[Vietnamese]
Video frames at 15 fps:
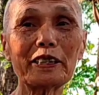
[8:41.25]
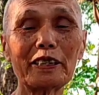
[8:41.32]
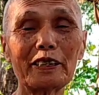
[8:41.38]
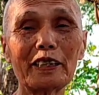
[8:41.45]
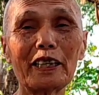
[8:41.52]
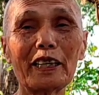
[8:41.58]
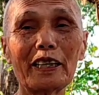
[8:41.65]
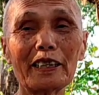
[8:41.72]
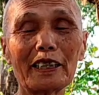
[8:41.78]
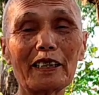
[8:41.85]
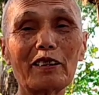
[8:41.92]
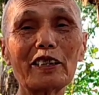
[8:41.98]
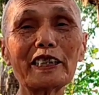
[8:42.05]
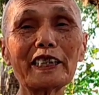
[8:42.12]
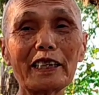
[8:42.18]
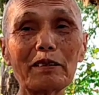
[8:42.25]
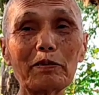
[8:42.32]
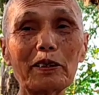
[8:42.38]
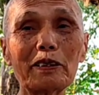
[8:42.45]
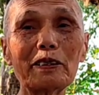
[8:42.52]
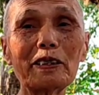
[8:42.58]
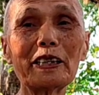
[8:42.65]
thì về cõi tây
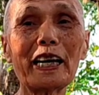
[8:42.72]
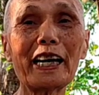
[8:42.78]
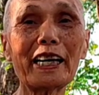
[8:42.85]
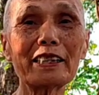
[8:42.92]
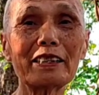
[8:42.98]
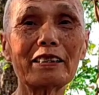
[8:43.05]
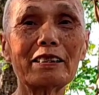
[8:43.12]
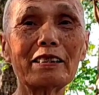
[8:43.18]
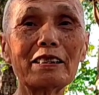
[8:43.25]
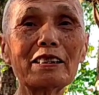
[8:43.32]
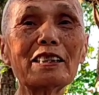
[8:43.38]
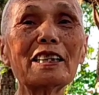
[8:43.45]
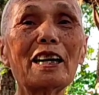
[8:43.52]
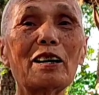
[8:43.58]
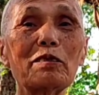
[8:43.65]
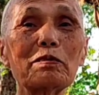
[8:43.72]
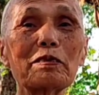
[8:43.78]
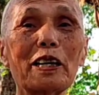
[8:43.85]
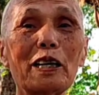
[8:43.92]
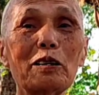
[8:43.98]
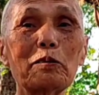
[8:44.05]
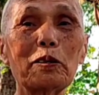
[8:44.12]
phương an dưỡng học
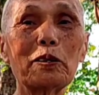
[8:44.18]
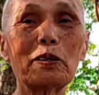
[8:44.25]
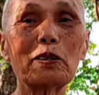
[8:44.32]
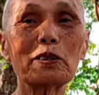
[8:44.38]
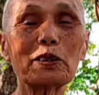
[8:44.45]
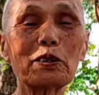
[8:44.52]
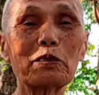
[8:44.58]
đạo bồ,